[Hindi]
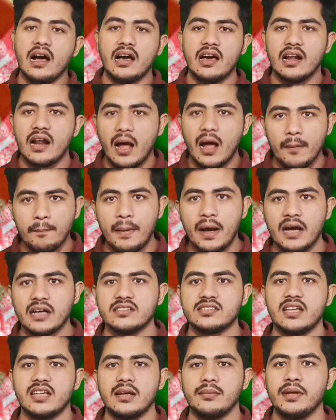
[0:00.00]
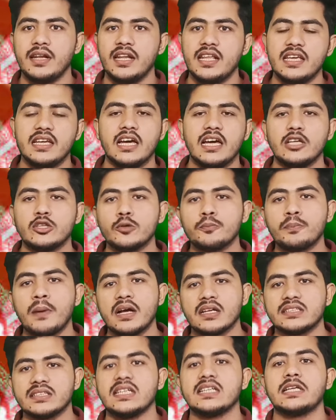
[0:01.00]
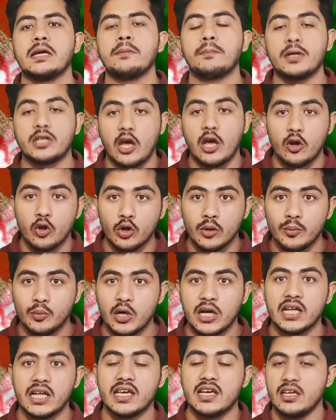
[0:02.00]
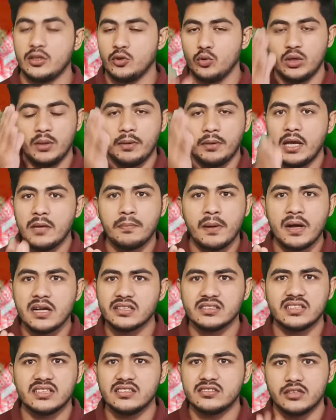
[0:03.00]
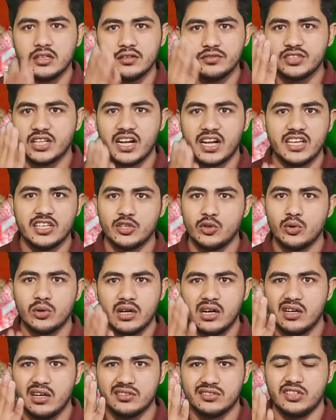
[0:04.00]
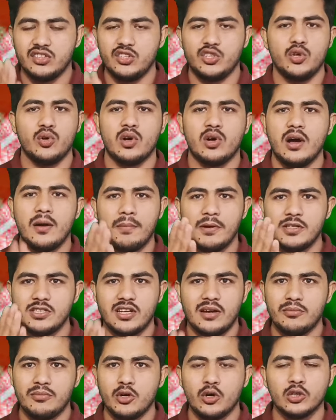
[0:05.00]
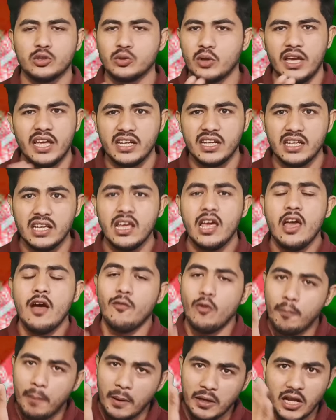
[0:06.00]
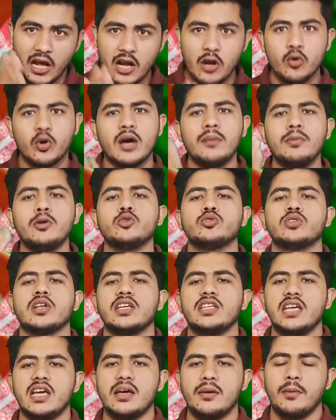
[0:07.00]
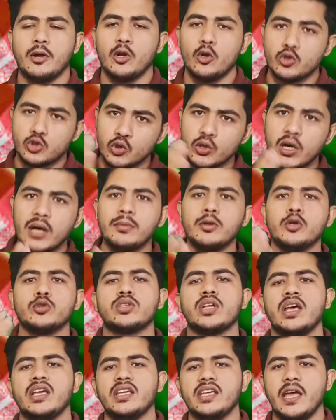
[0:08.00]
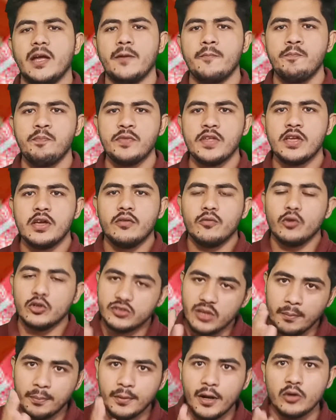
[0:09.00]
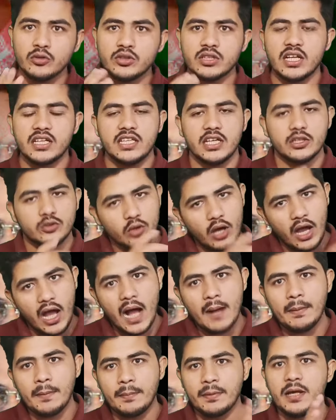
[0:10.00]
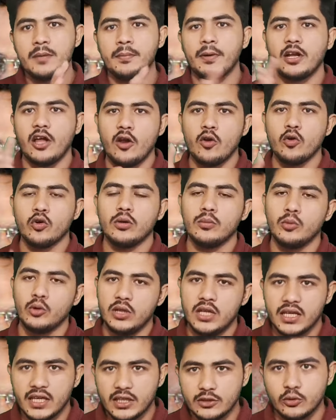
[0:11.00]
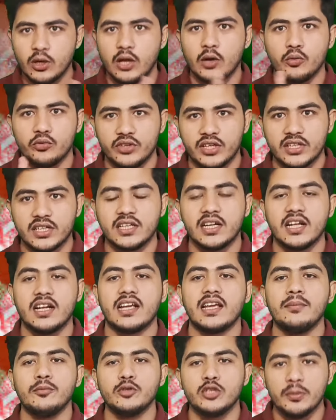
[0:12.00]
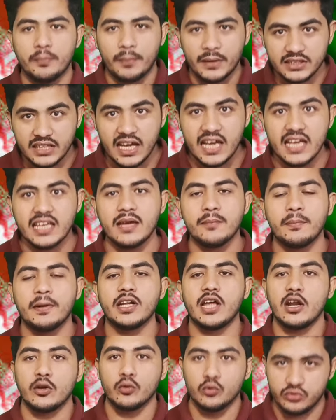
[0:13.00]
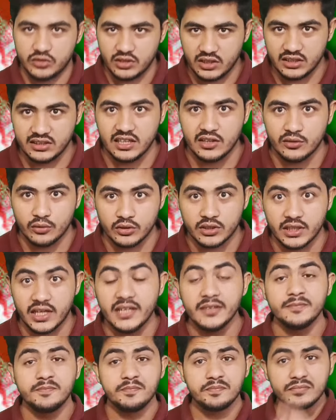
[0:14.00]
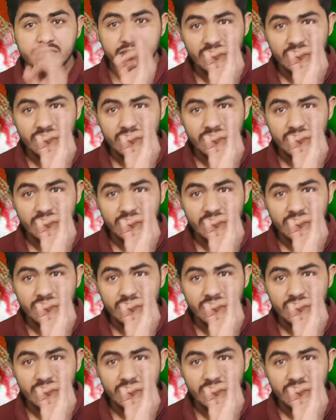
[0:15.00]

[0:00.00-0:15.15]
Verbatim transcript: अगर आप पाकिस्तान में नहीं गए तो पाकिस्तान के पठानों को बुरा लगेगा क्योंकि भाई पाकिस्तान सिर्फ सरायकियों का सिंधियों का पंजाबियों का तो है नहीं वो पठानों का भी उतना ही है बलोचों का भी उतना ही है वो सबका उतना ही है तो आप अपने पठानों को बोलिए कि थोड़ा गुस्सा ठंडा रखें मुझे पता है कि पठान गुस्से तेज होते हैं